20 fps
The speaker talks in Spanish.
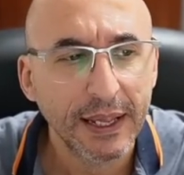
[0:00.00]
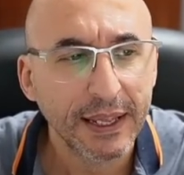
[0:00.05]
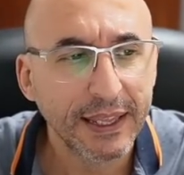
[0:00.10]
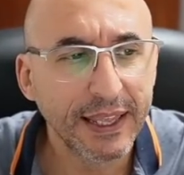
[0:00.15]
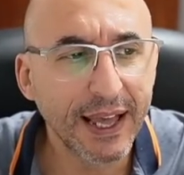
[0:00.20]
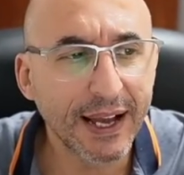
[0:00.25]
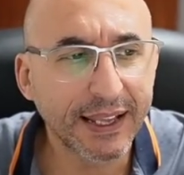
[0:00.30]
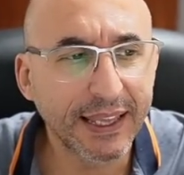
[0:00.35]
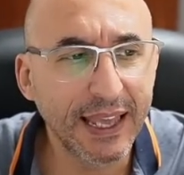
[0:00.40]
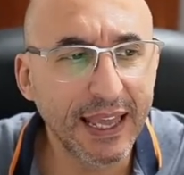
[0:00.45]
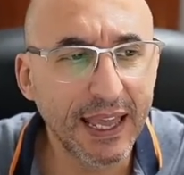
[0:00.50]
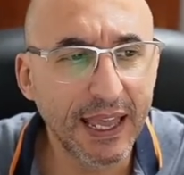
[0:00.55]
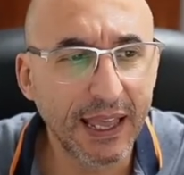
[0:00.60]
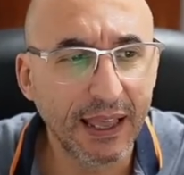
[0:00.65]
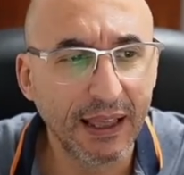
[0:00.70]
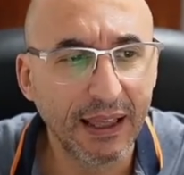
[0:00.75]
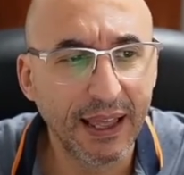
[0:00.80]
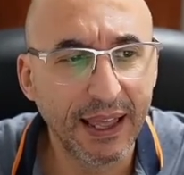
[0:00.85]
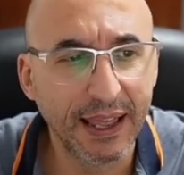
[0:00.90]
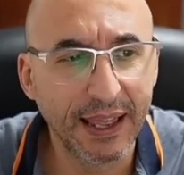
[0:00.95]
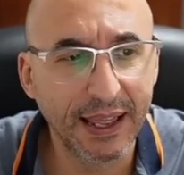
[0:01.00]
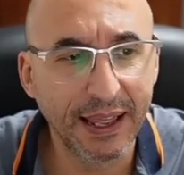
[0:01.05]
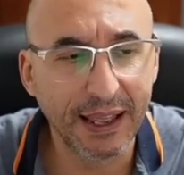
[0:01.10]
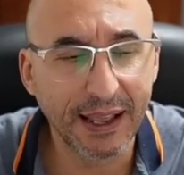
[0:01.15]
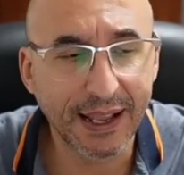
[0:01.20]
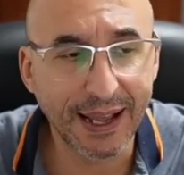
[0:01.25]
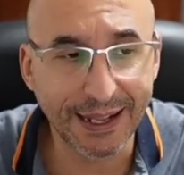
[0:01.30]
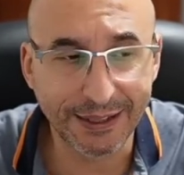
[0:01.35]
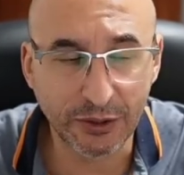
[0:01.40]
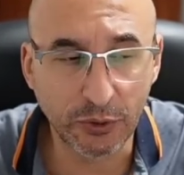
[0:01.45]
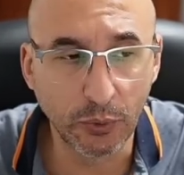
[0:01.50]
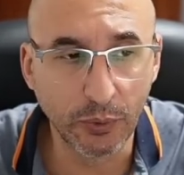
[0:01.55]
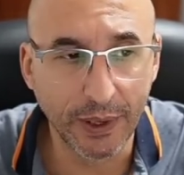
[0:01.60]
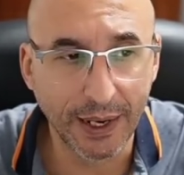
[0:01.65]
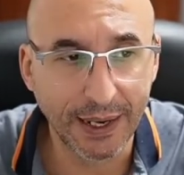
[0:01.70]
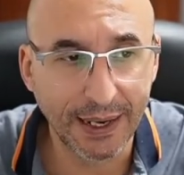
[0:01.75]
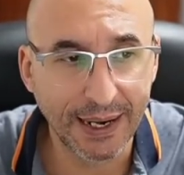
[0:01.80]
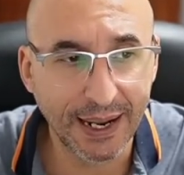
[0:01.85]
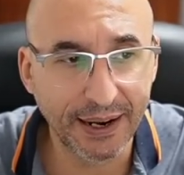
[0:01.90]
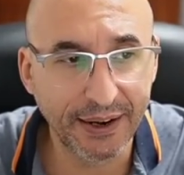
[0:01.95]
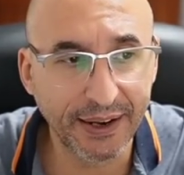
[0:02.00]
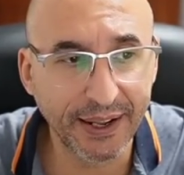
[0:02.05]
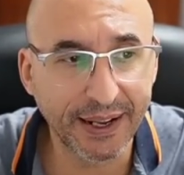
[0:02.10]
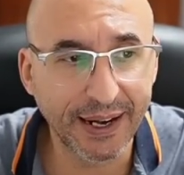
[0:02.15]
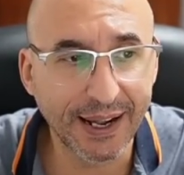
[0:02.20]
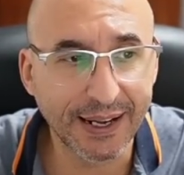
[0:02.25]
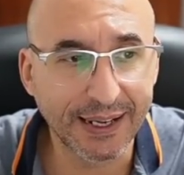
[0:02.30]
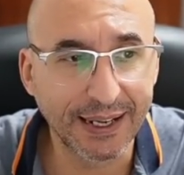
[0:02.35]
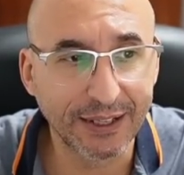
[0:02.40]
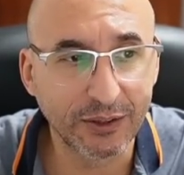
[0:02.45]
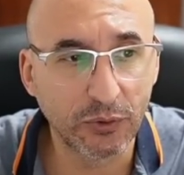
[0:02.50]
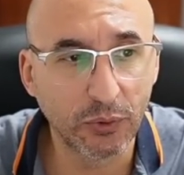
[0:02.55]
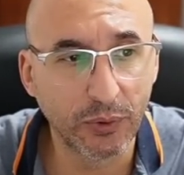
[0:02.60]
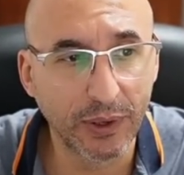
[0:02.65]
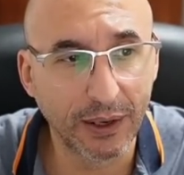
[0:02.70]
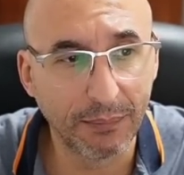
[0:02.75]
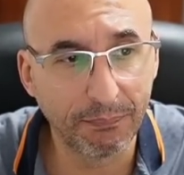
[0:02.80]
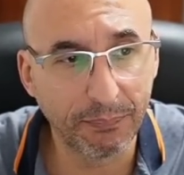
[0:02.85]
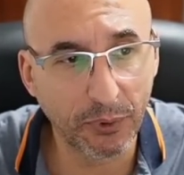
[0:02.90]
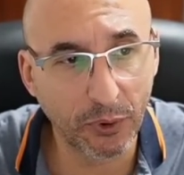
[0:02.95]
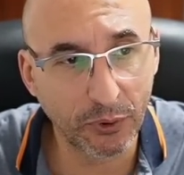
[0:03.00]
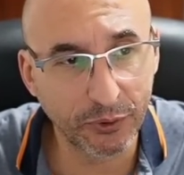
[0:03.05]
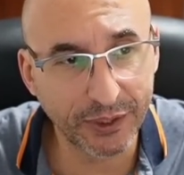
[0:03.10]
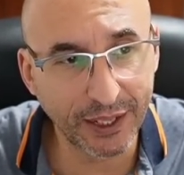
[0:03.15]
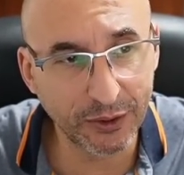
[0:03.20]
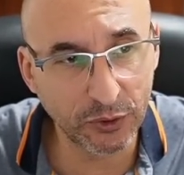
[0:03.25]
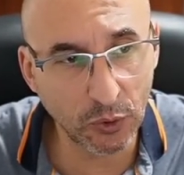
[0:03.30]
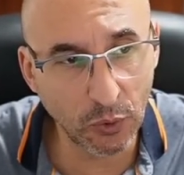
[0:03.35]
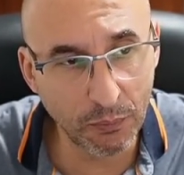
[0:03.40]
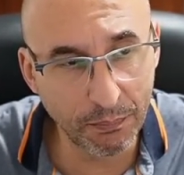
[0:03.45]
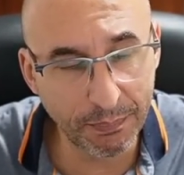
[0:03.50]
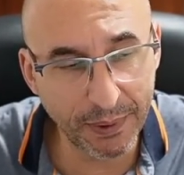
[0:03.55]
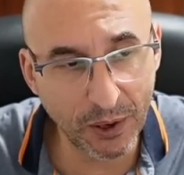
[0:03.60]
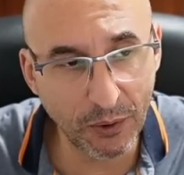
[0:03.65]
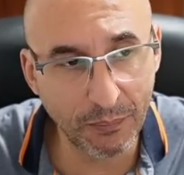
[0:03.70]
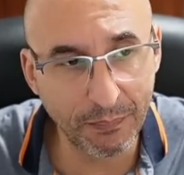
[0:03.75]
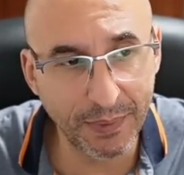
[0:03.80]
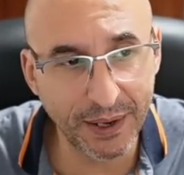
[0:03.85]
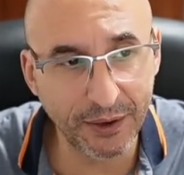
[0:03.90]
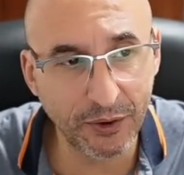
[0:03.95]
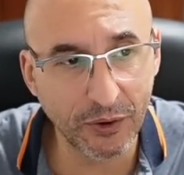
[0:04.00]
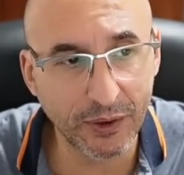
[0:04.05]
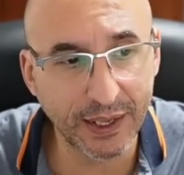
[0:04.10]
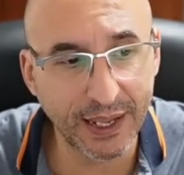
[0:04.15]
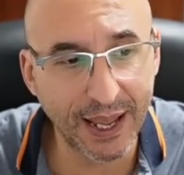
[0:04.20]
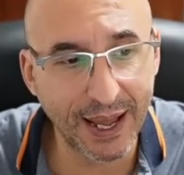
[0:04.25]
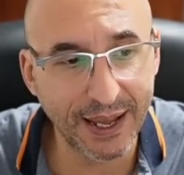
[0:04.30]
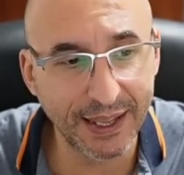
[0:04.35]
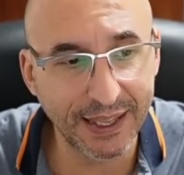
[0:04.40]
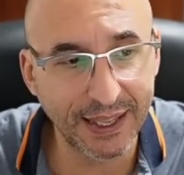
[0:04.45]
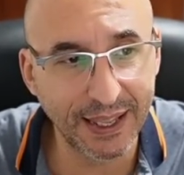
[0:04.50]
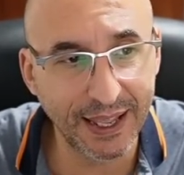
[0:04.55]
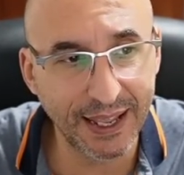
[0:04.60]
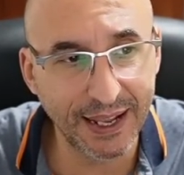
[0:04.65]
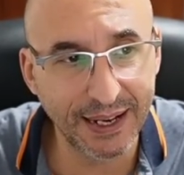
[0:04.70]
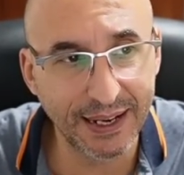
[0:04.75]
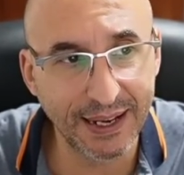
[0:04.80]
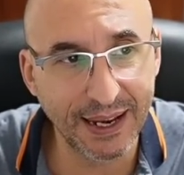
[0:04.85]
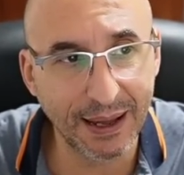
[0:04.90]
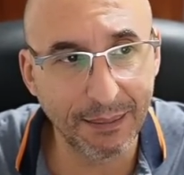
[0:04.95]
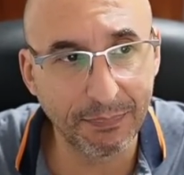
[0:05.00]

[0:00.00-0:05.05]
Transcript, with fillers: Y aquí eh, capturan, las negras capturan. Por lo tanto, un peón menos que hay en la